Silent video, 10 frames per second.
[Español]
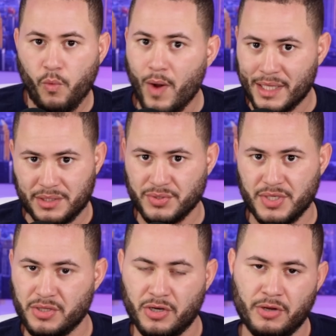
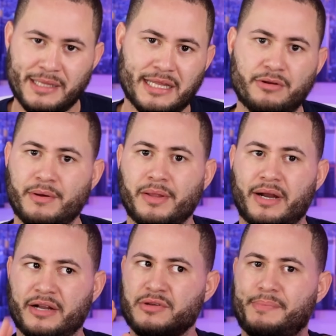499 dólares.